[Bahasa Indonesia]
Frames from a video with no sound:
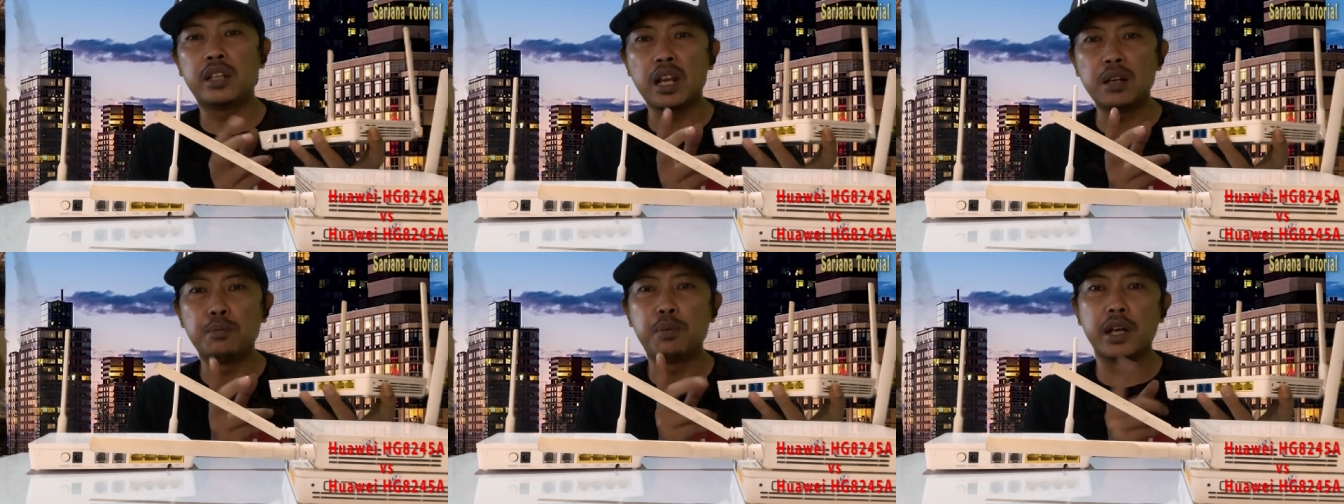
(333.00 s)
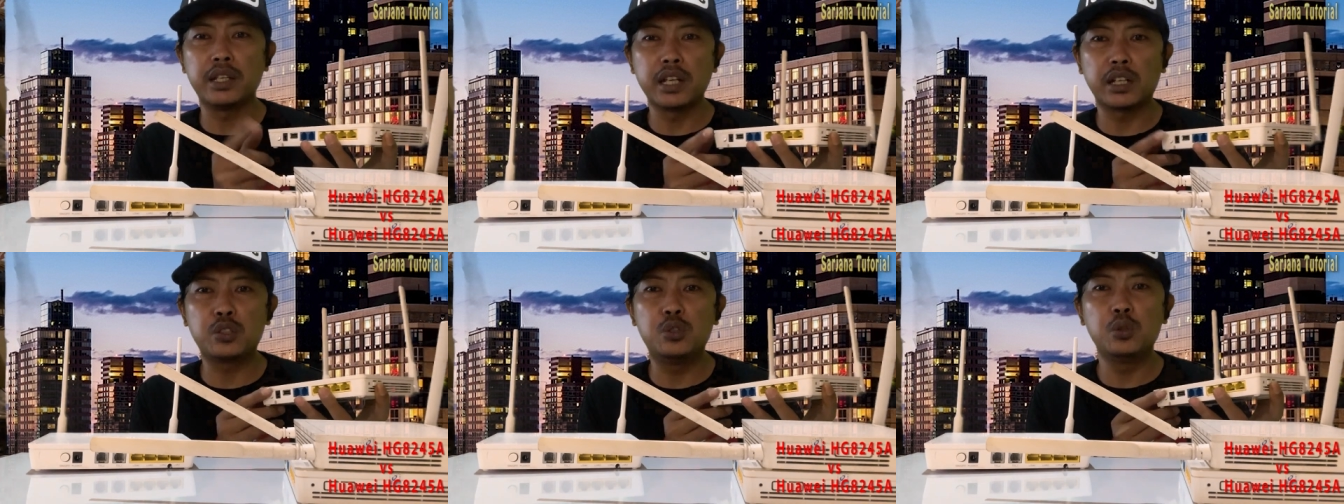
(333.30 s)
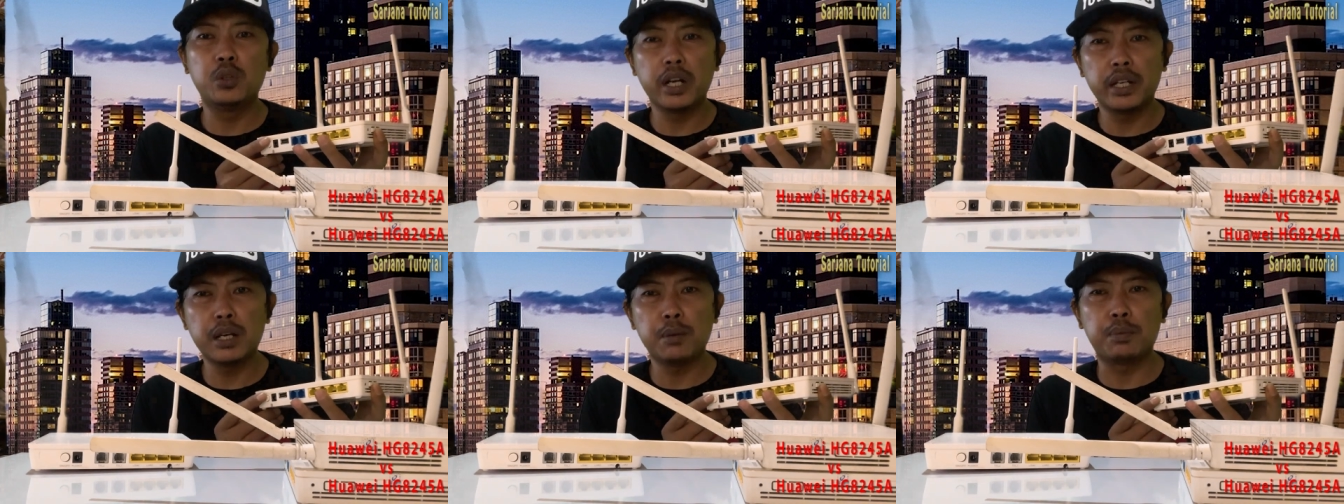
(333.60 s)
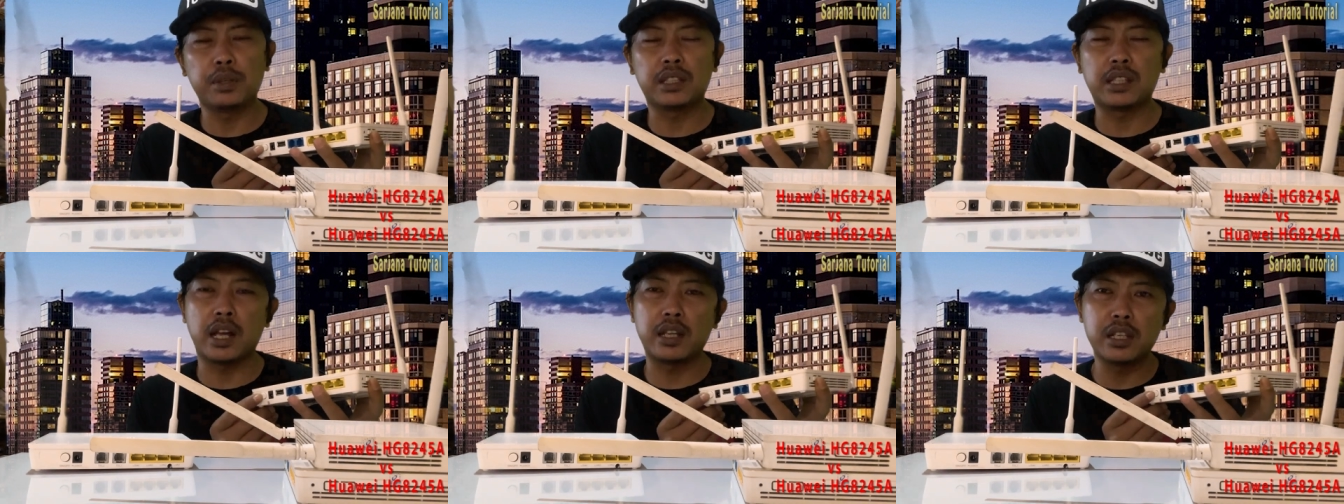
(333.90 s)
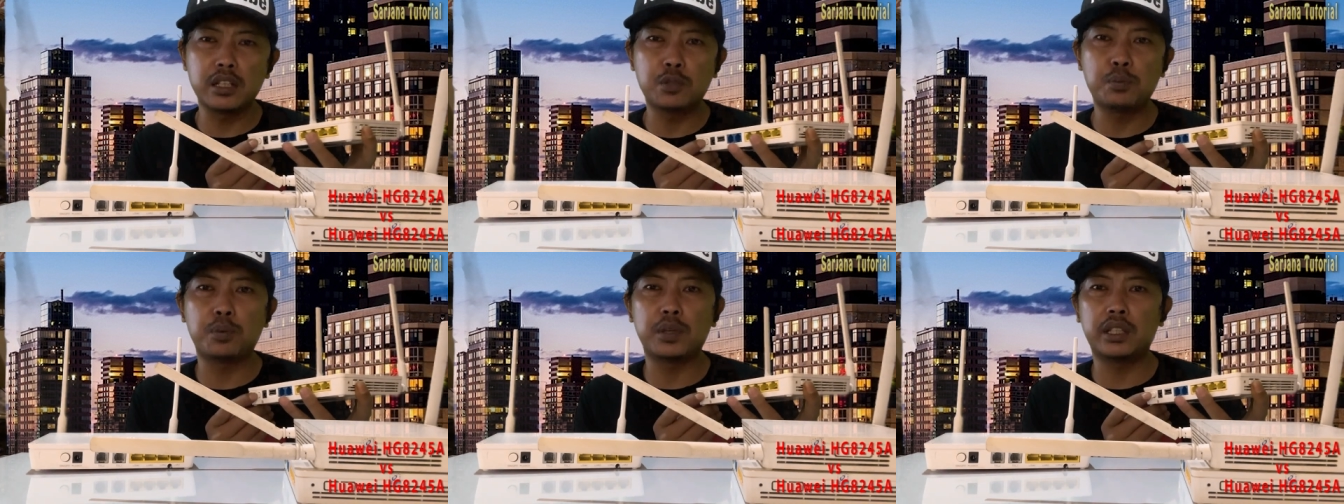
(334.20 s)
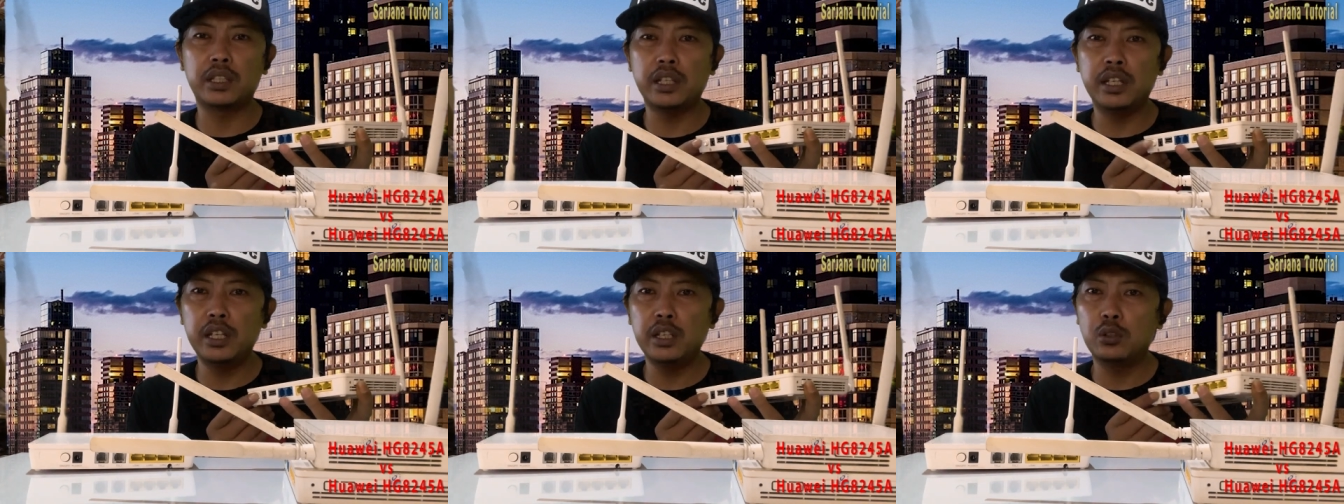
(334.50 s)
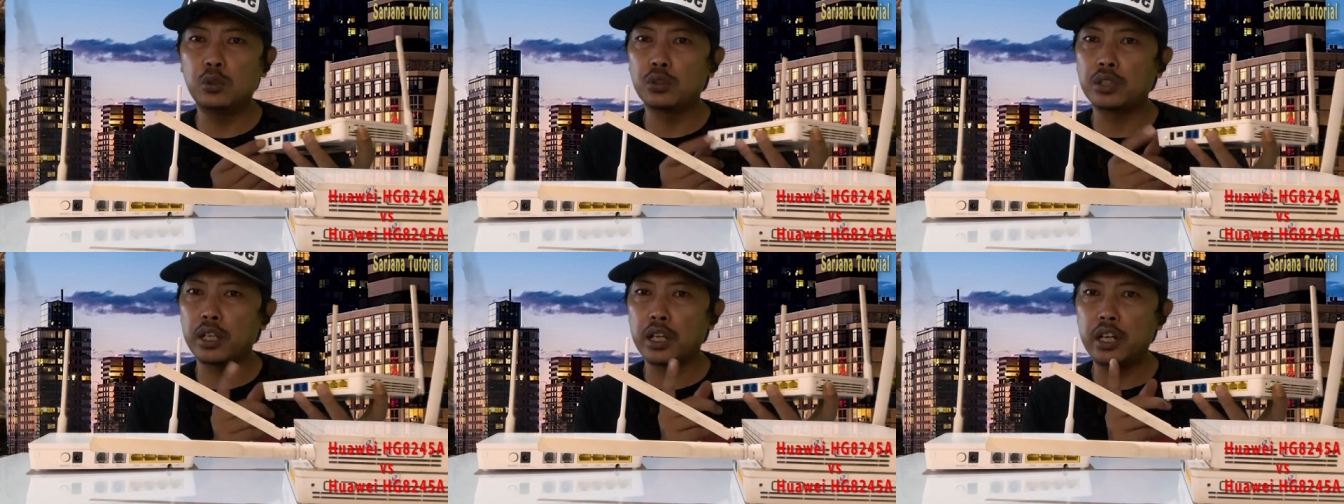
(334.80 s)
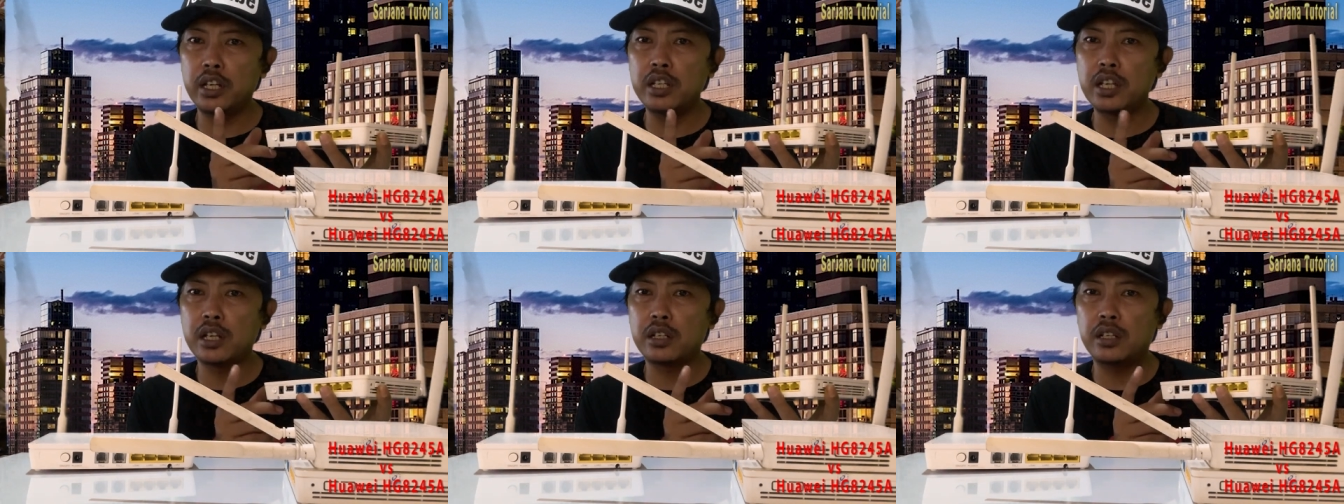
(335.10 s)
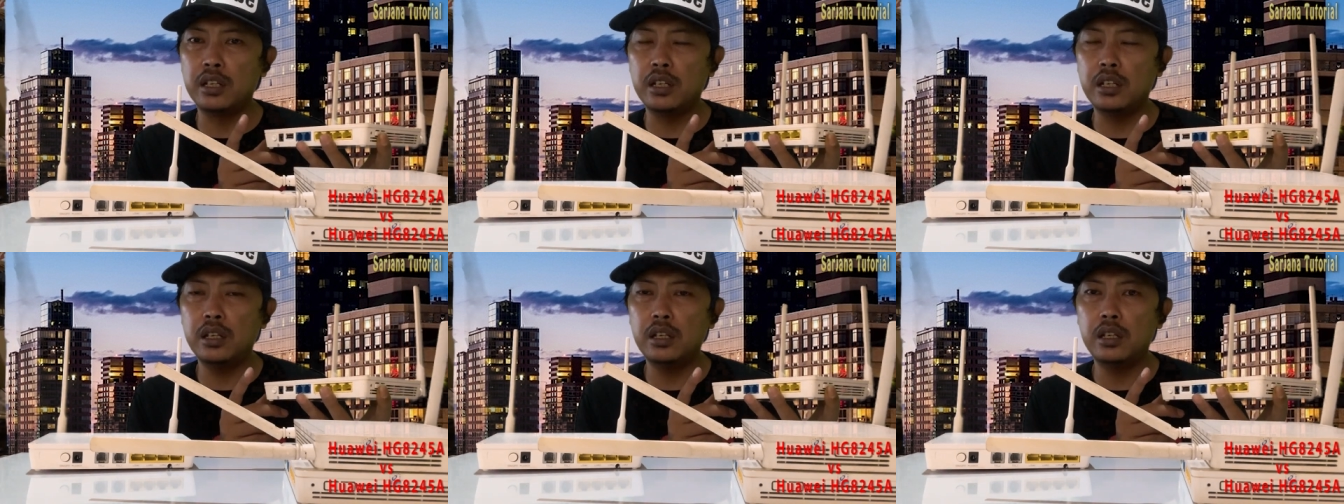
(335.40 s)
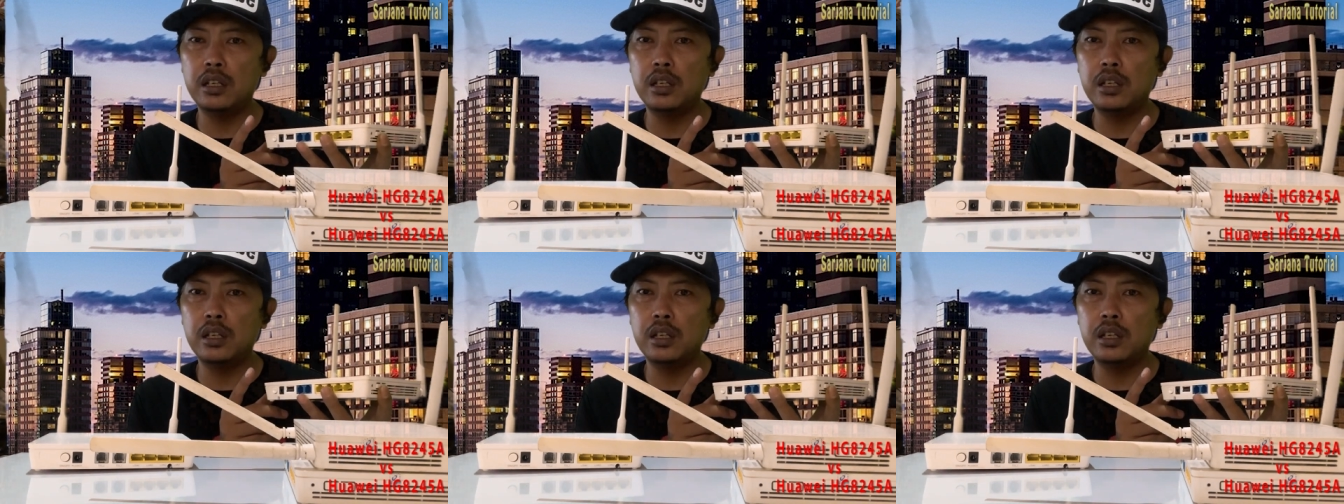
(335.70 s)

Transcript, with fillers: dan banyak juga yang bertanya seperti itu saya lihat di